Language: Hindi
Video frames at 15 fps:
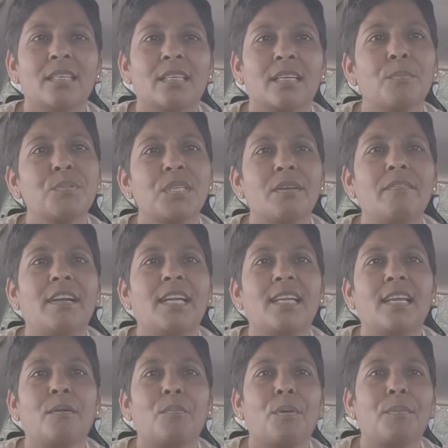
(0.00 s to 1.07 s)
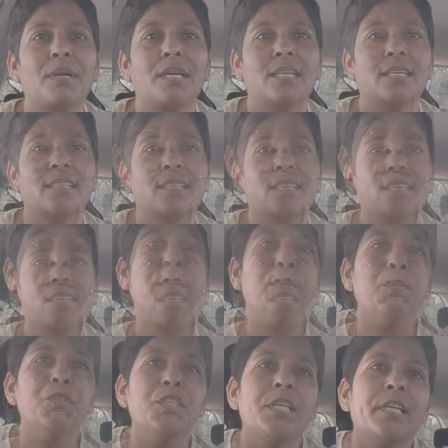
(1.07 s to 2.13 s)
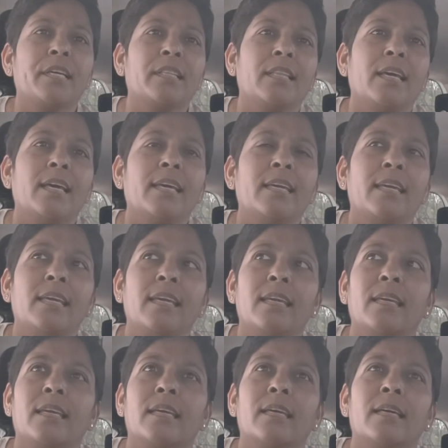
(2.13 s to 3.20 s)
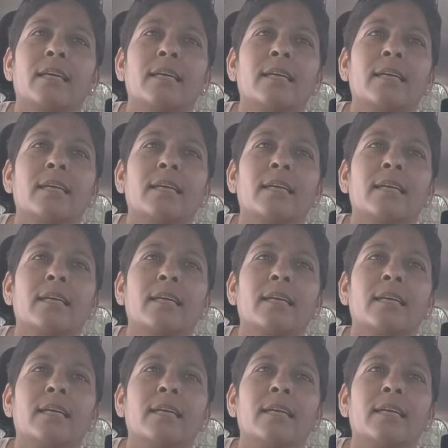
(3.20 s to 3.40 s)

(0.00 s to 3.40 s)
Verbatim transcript: कब से वेटिंग में बैठे कभी कभी मुझे लगता है कि